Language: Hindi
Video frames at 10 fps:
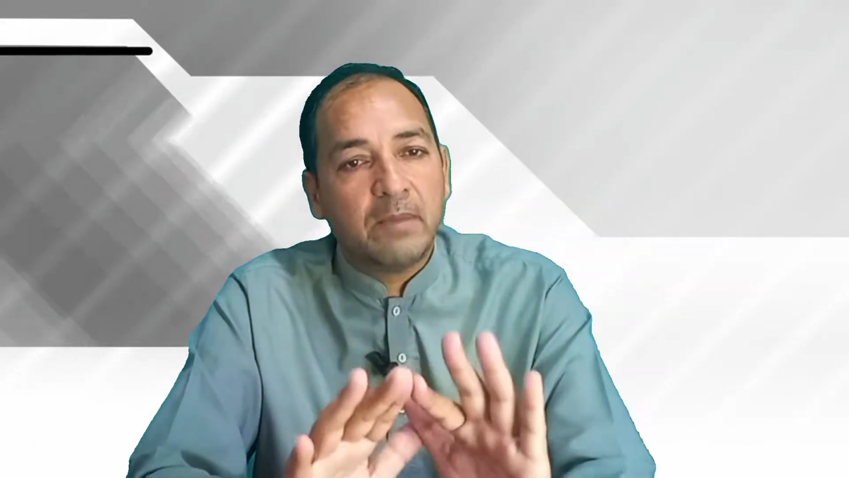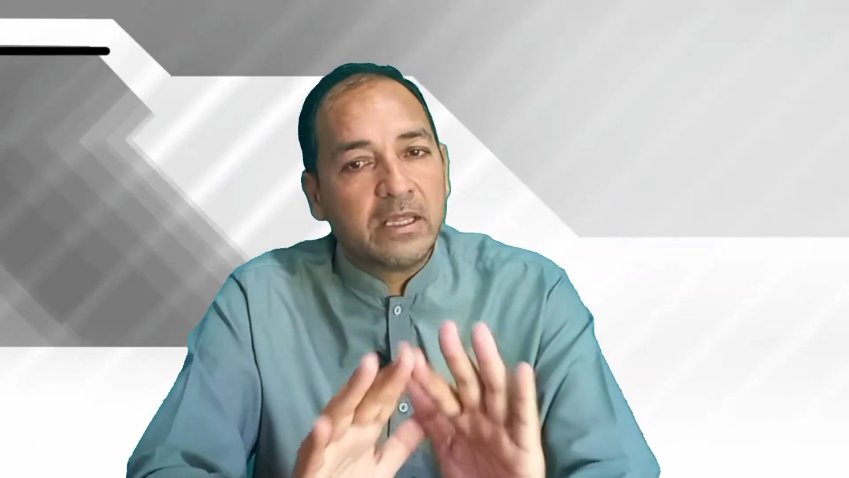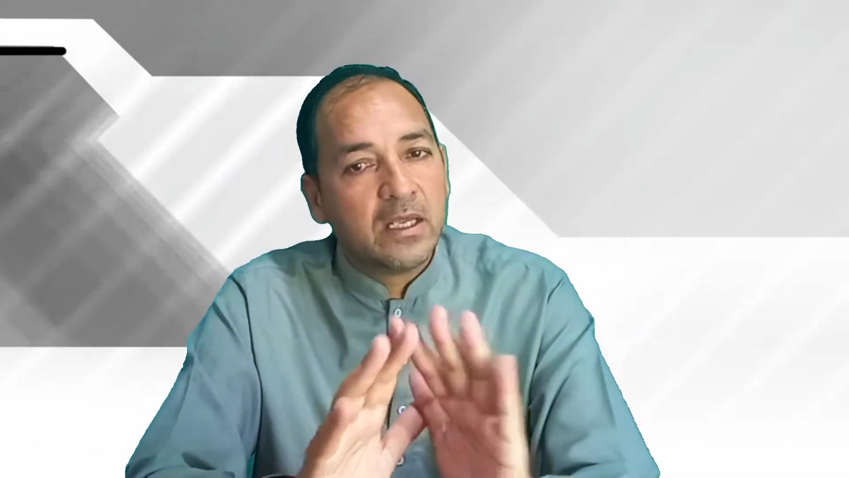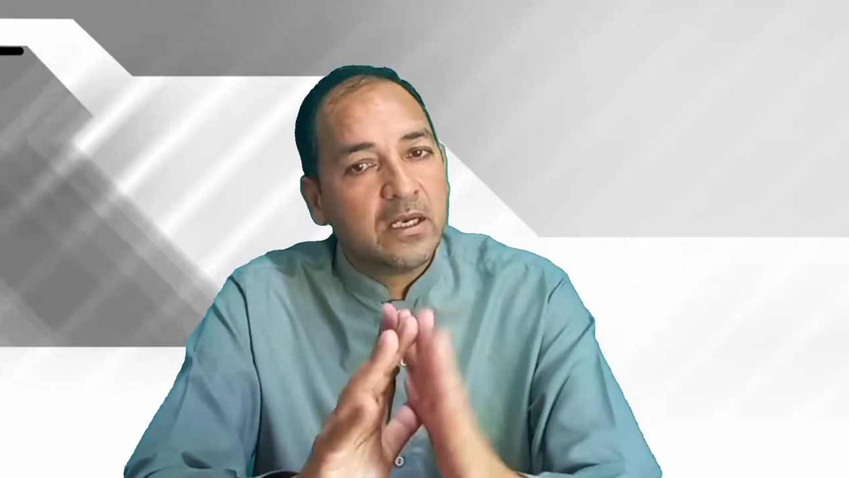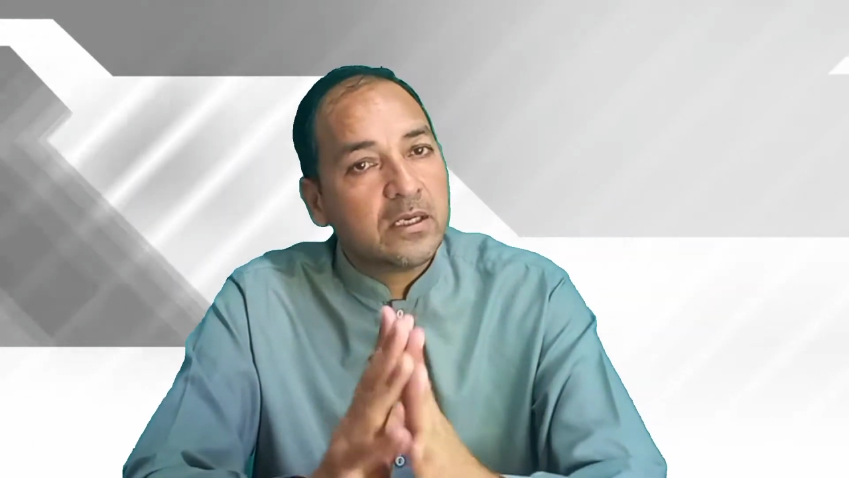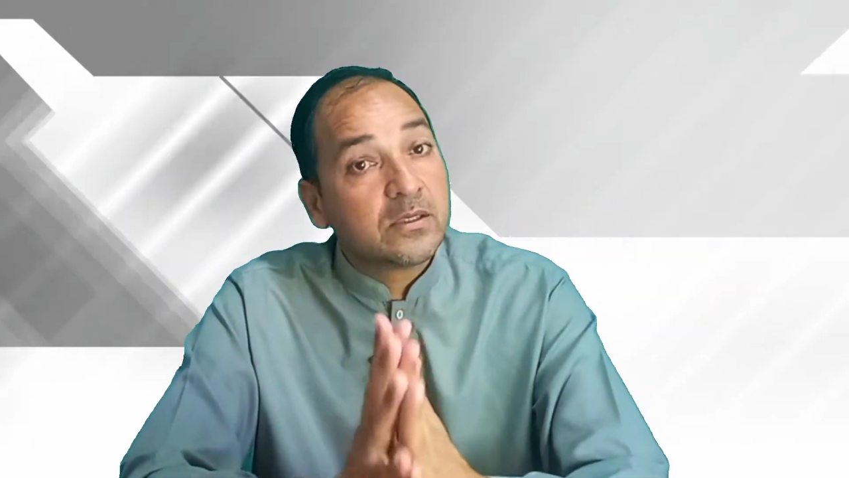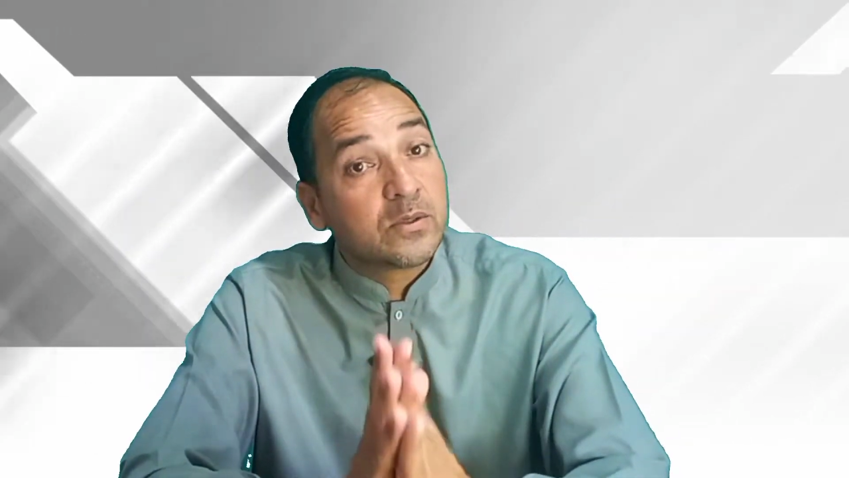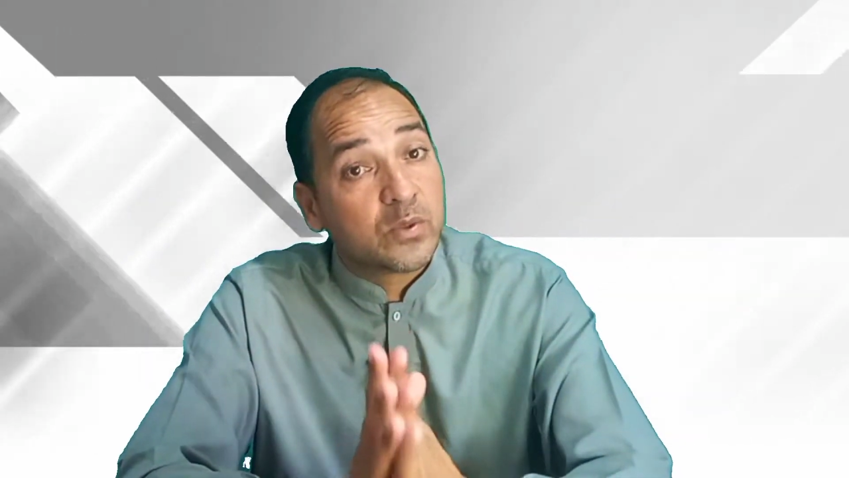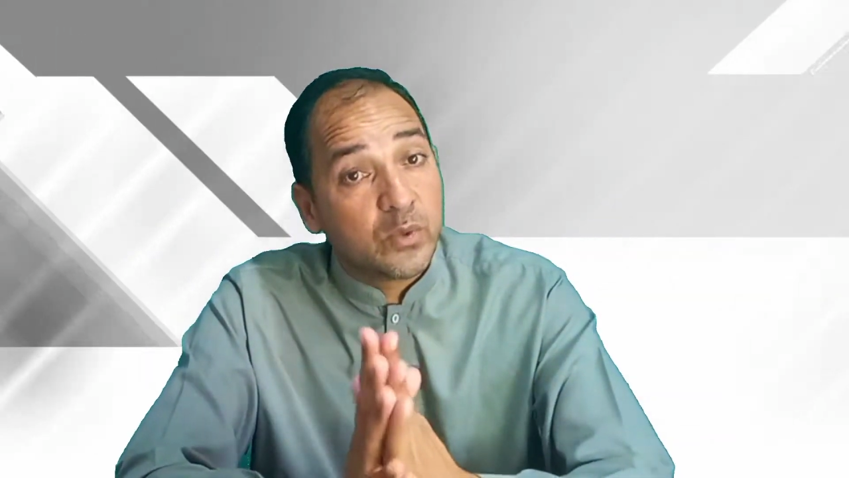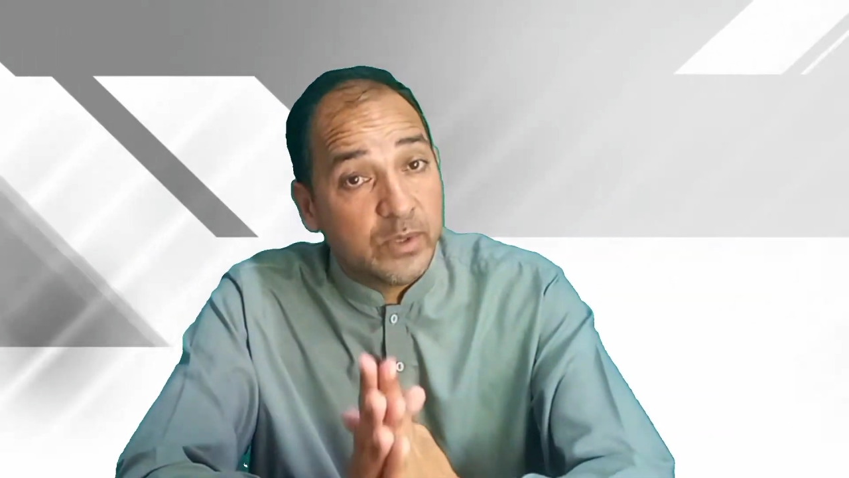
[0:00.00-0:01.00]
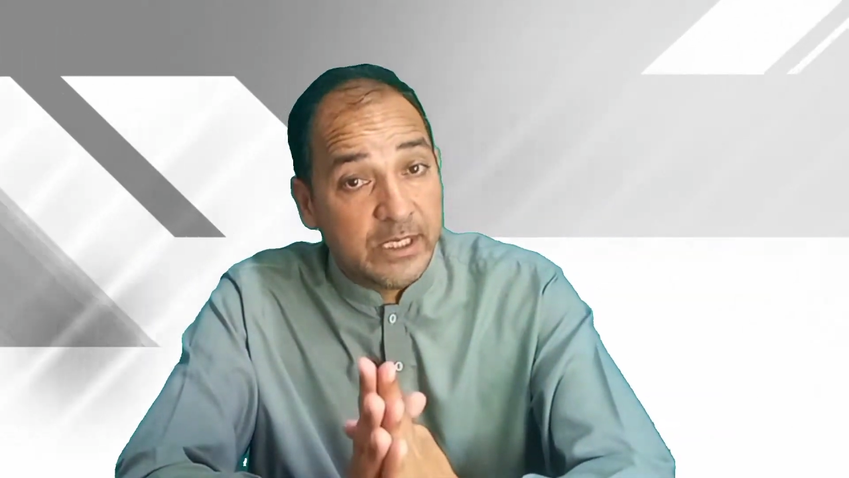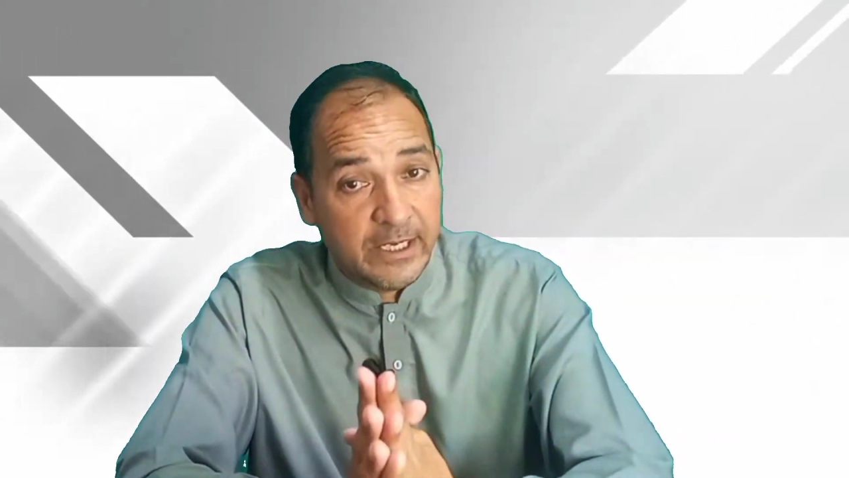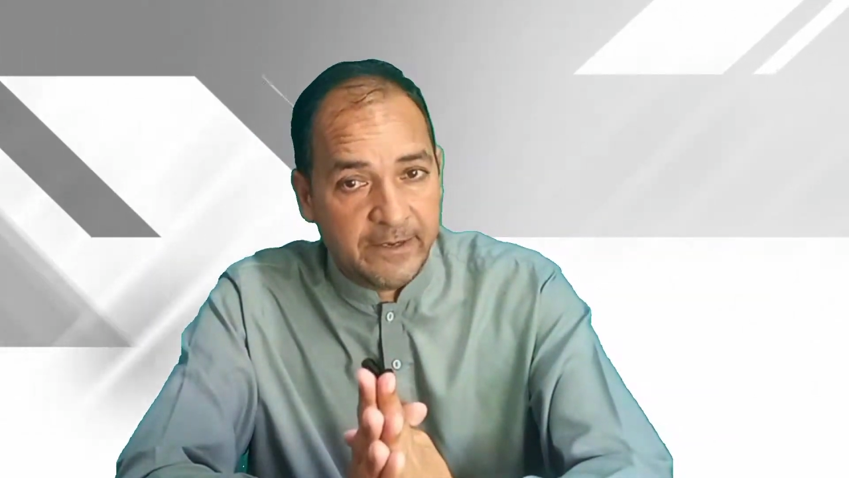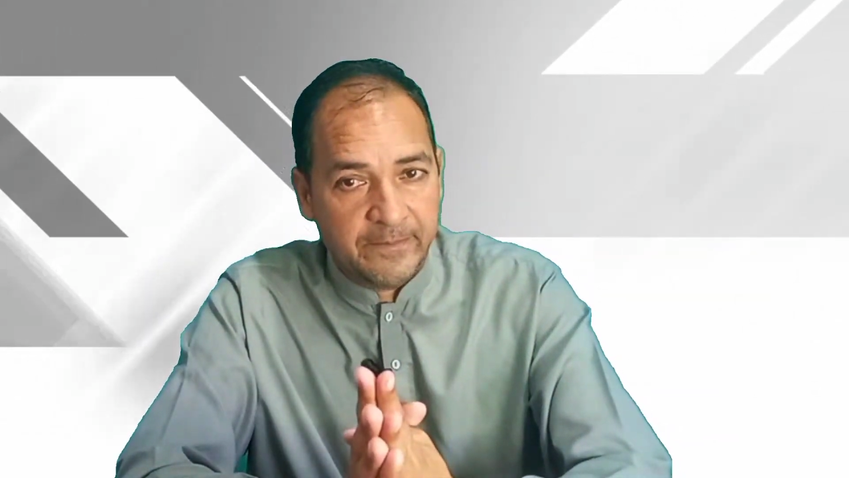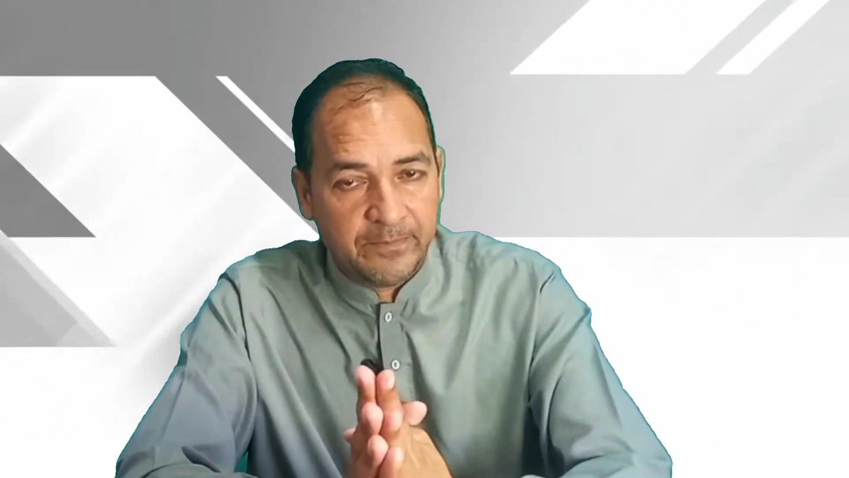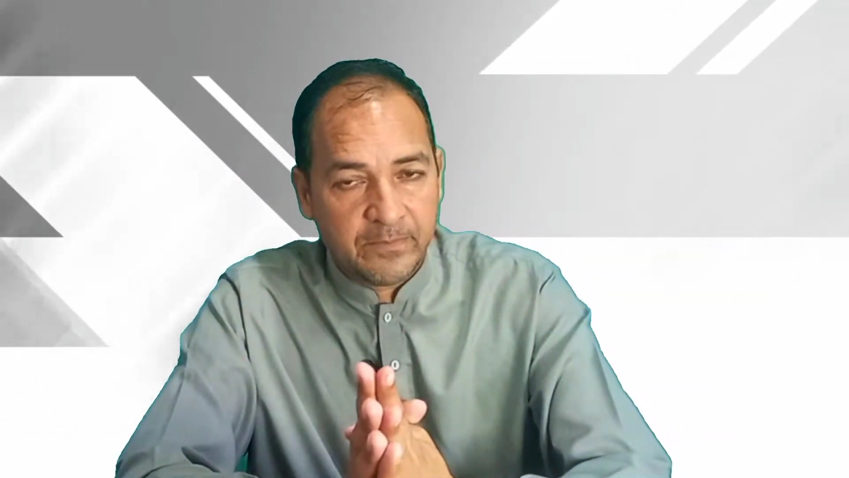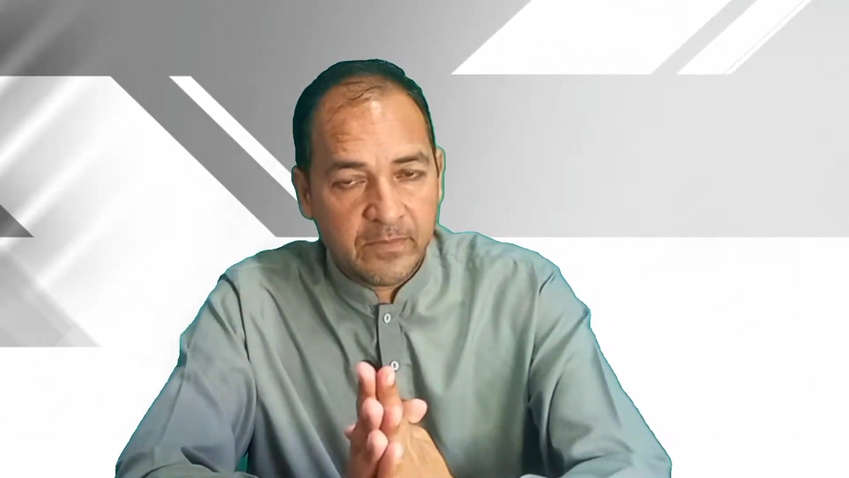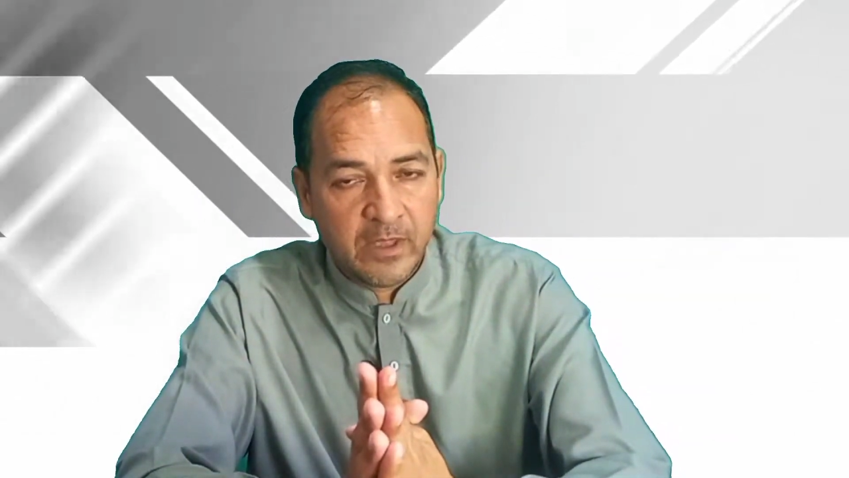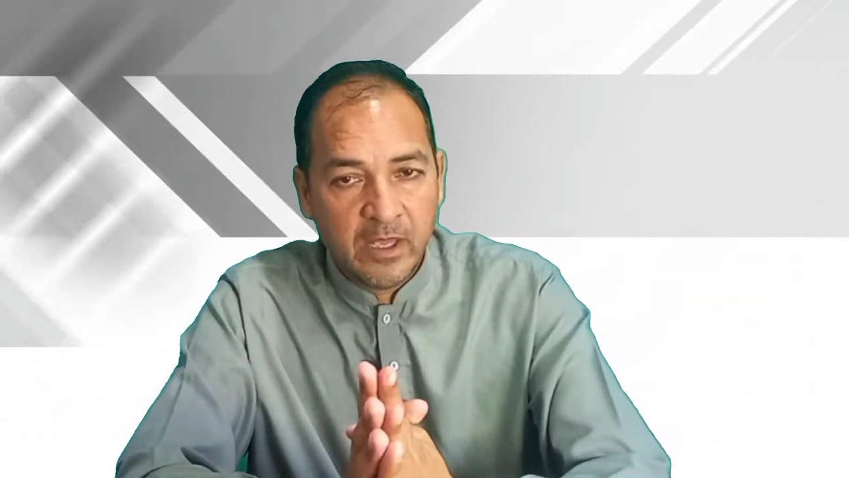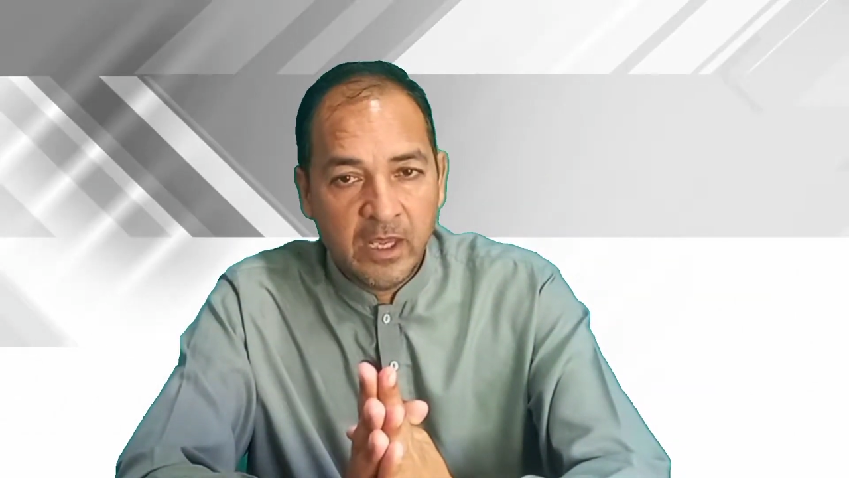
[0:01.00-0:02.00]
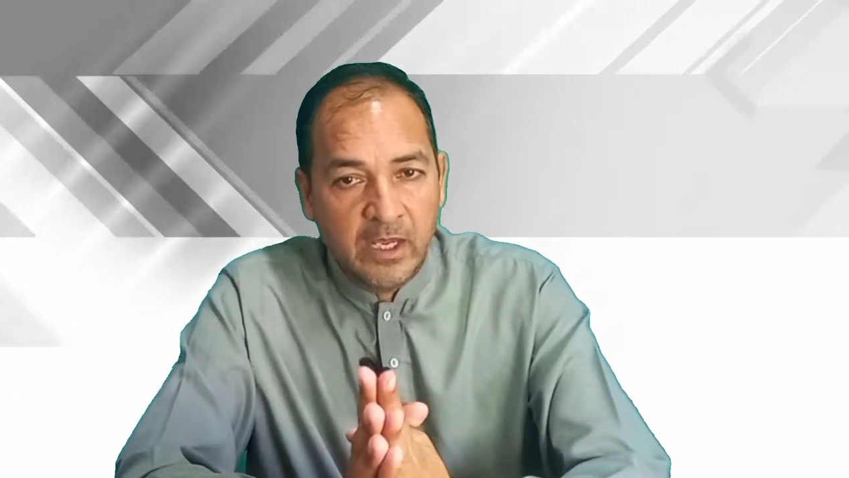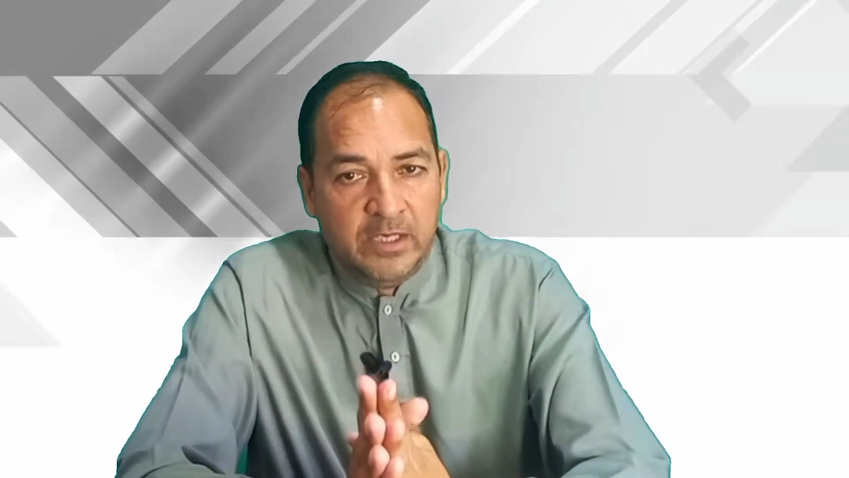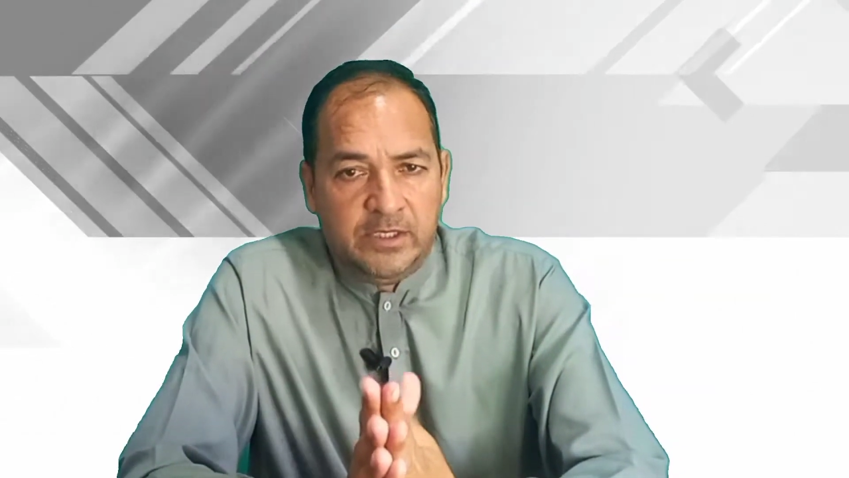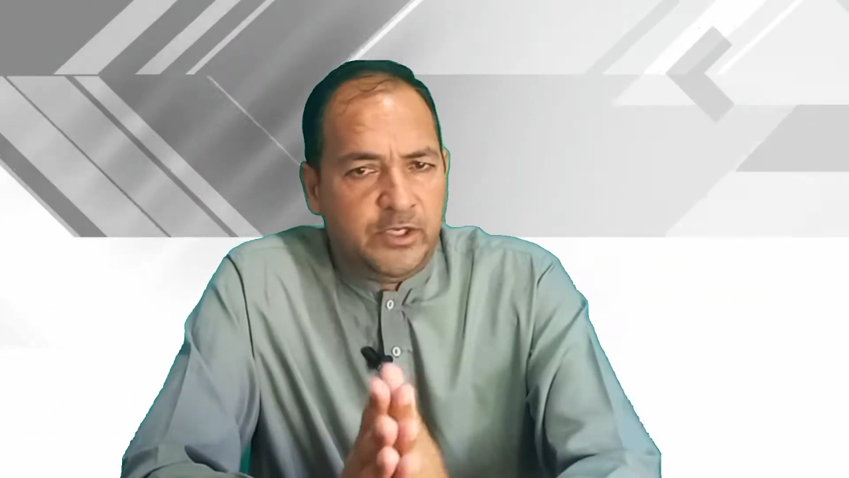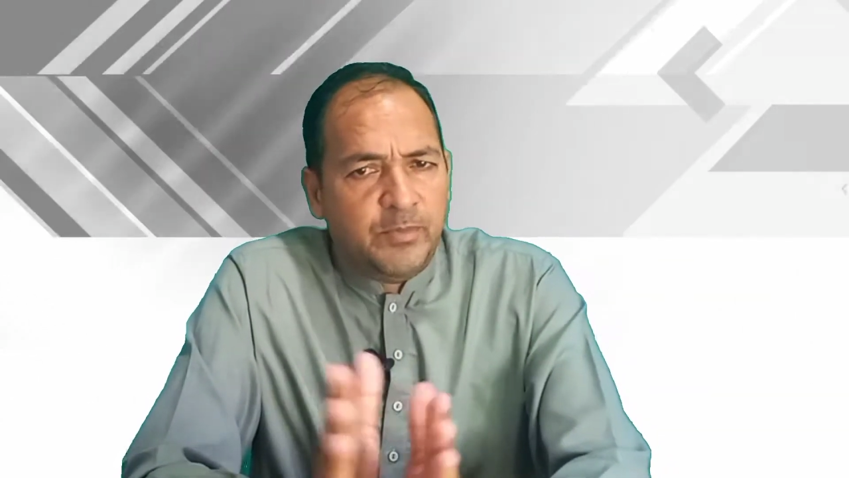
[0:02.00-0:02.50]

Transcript: बदलना ज़रूरी है जी